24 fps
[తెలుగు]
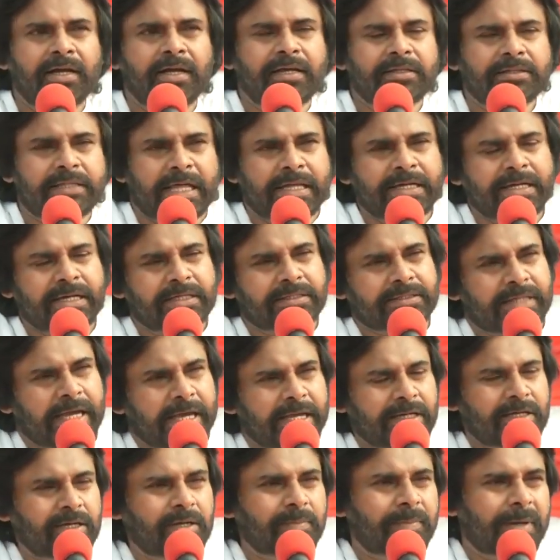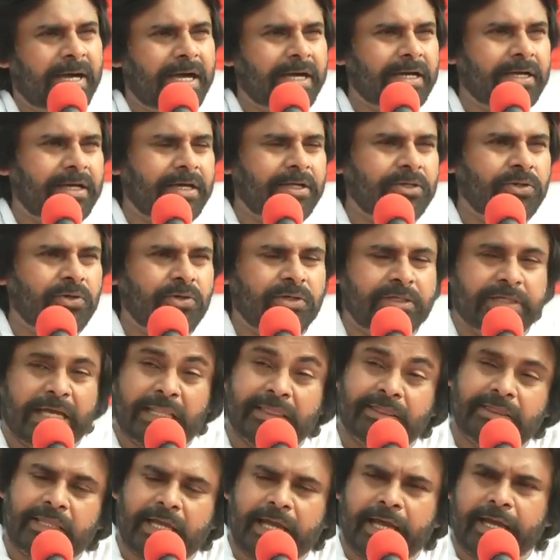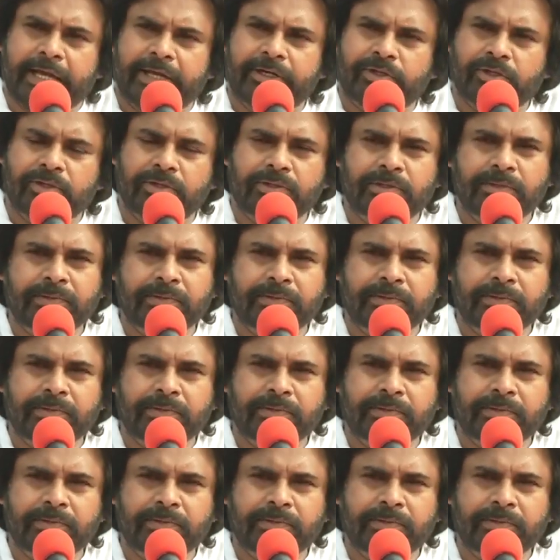దానికి టైర్లు బాగలేదు ఎంత హైటు